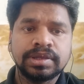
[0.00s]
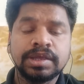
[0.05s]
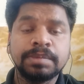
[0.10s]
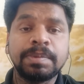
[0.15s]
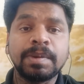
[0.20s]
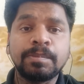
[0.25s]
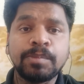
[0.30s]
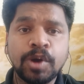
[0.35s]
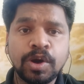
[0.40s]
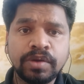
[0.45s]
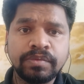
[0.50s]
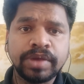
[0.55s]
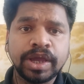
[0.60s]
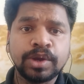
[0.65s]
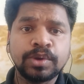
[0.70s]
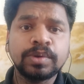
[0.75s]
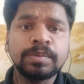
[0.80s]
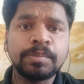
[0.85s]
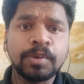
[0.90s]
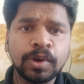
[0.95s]
இப்போ போர்
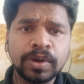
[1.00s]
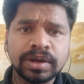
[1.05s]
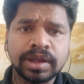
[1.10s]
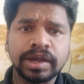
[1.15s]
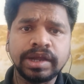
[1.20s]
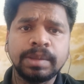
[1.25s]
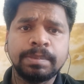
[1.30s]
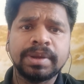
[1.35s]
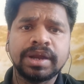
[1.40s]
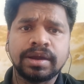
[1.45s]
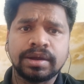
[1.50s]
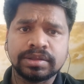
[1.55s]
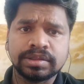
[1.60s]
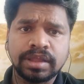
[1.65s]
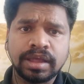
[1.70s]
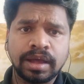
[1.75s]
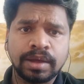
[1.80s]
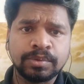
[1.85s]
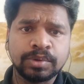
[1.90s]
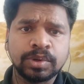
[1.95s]
வேணும் போர் கண்டிப்பாக
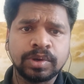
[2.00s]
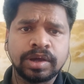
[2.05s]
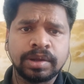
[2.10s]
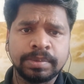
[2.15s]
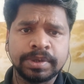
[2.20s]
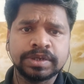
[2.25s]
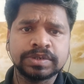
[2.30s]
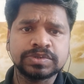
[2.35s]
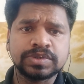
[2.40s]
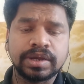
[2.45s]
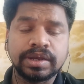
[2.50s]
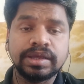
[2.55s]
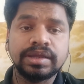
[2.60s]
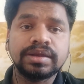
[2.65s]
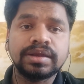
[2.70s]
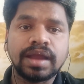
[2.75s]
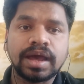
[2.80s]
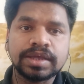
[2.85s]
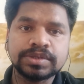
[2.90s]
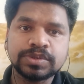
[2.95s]
நடந்தே ஆகணும் அப்படின்னு சொல்லி
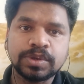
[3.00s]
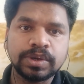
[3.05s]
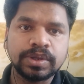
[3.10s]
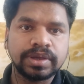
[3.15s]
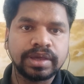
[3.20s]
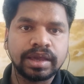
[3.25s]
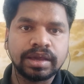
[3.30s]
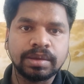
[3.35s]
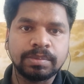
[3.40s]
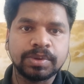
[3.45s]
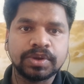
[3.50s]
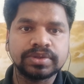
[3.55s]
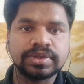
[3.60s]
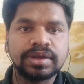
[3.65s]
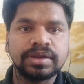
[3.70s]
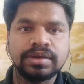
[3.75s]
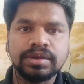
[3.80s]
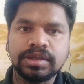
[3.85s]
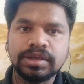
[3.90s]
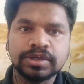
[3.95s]
நான் சொல்லியும் கேட்க
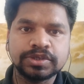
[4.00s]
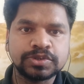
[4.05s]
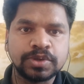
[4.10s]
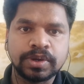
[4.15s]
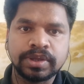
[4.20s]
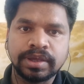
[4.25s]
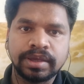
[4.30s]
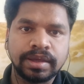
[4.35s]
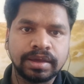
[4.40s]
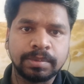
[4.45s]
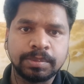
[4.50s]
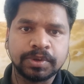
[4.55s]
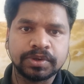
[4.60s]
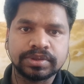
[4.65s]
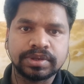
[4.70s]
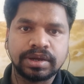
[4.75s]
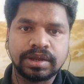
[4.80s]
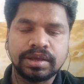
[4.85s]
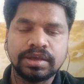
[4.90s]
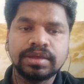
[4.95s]
போகிறதில்ல நீங்கள் சொல்லியும் கேட்க
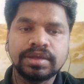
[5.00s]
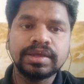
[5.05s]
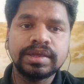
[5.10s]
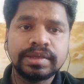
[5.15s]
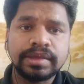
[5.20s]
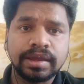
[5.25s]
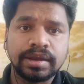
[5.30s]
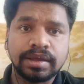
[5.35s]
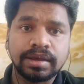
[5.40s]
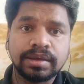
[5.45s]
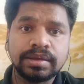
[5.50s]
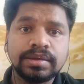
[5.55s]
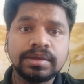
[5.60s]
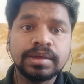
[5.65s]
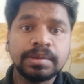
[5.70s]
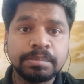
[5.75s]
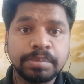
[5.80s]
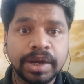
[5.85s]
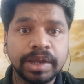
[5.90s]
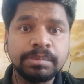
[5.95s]
போகிறதில்ல ஏன்னா
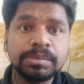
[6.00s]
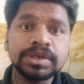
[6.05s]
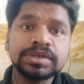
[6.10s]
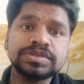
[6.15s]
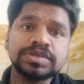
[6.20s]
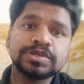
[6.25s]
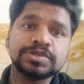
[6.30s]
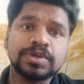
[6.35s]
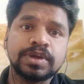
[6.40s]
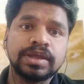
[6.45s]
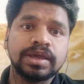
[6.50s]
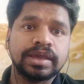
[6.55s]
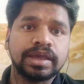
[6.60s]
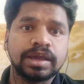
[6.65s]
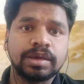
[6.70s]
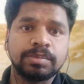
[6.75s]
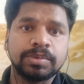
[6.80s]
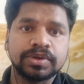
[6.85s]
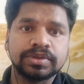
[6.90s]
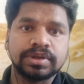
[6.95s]
ப்ரைம் மினிஸ்டர் சொல்லியும்
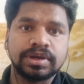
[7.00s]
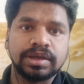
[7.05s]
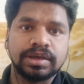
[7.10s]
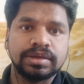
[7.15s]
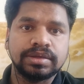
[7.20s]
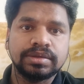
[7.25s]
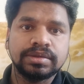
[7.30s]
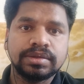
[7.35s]
கேட்க போகிறதில்ல